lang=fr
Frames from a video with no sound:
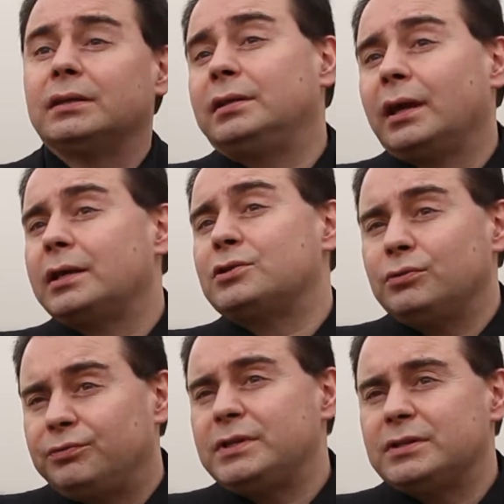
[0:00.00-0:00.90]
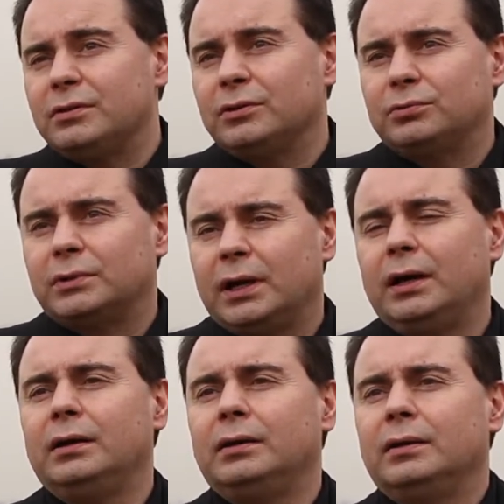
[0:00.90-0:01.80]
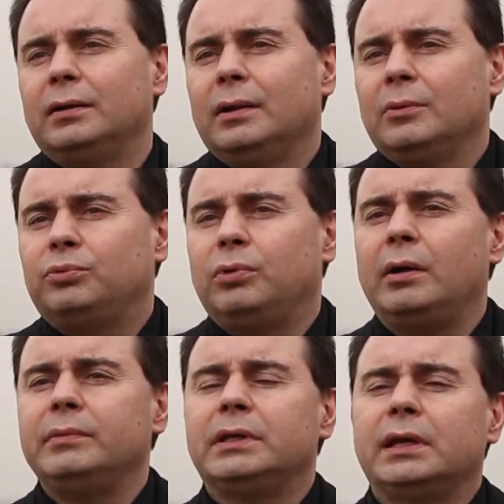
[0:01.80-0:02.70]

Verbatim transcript: intérêts suffisants en tout cas, pour amener